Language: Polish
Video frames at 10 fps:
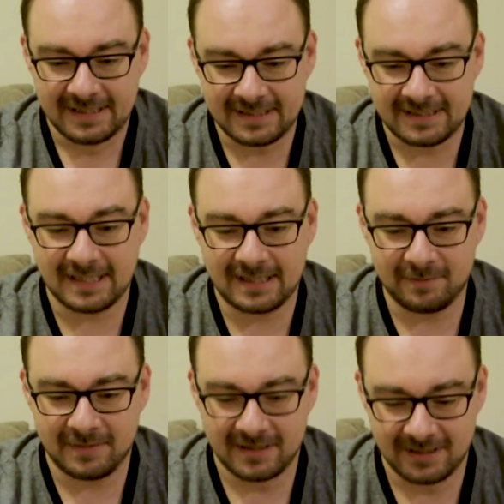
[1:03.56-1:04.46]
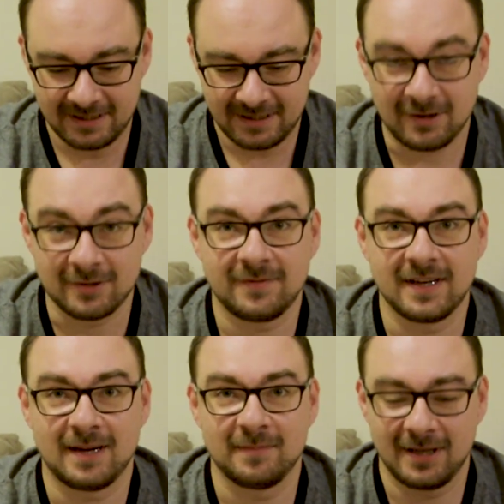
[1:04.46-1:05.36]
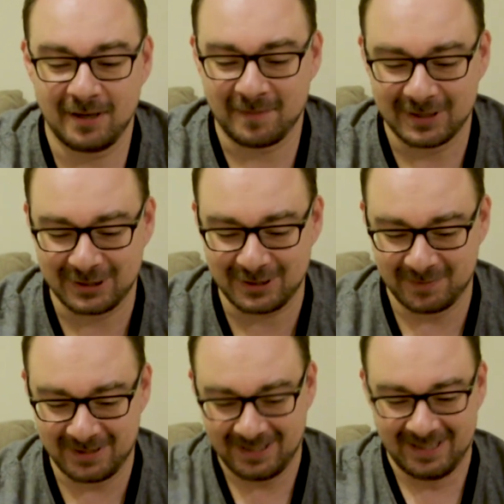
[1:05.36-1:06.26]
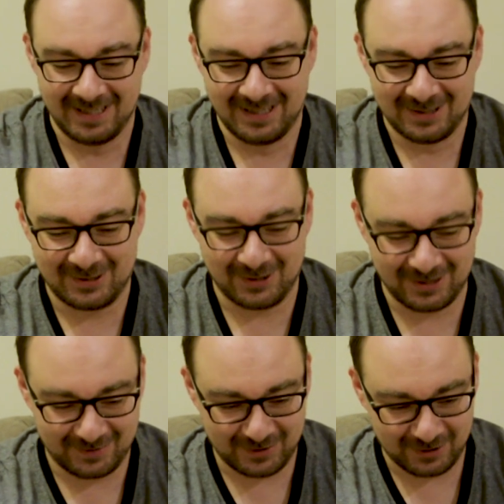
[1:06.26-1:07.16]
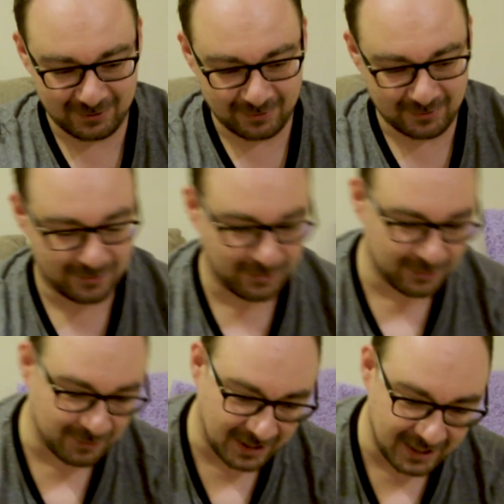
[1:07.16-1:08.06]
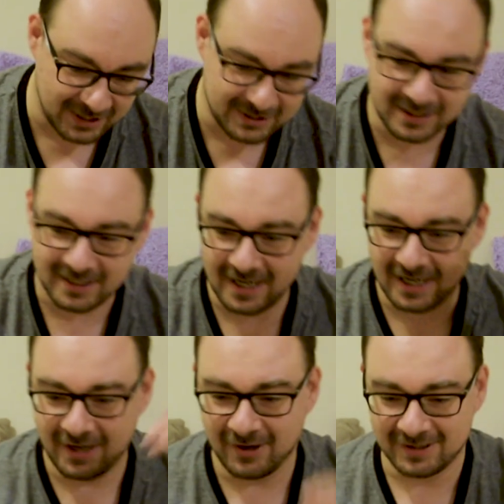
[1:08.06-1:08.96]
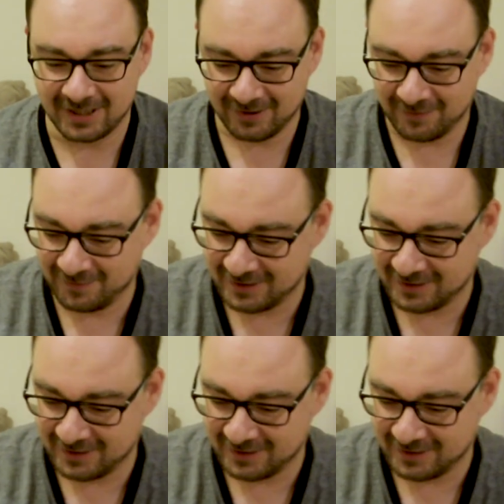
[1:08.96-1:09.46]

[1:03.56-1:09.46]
Zatem otwieramy i patrzymy, co jest w środku. Kurwa, jeszcze zaklejone, no.